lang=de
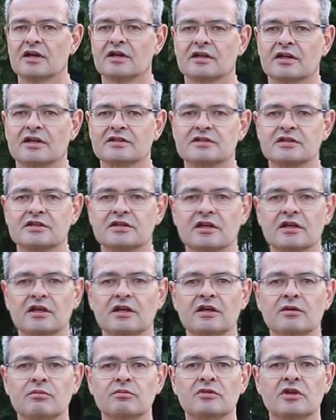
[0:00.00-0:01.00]
dass ich
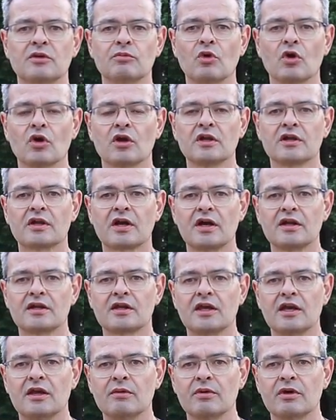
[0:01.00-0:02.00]
ihm die Möglichkeit
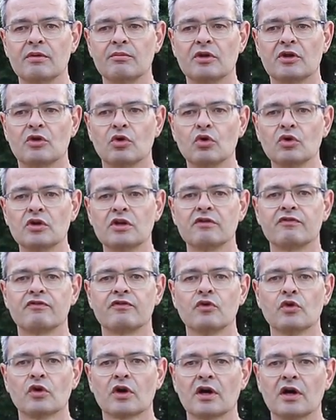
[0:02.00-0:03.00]
gebe, mit
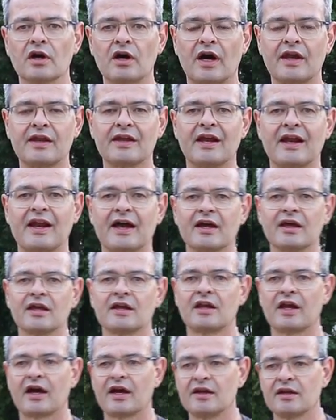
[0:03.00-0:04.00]
Hundeführer an der
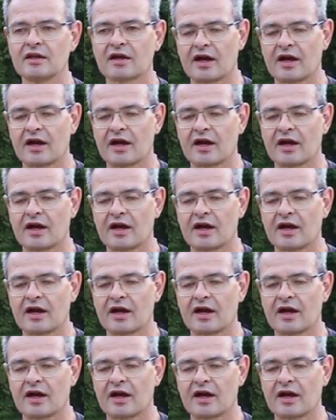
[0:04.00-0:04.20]
langen Leine